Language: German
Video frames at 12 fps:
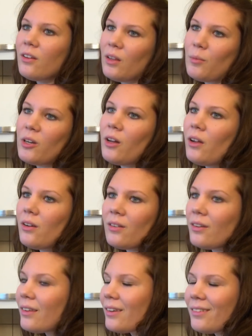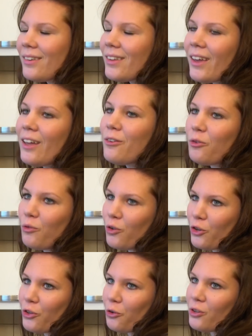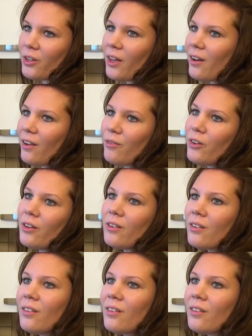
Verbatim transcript: den man halt nicht, nicht kennt und wahrscheinlich auch nicht kennenlernen wird.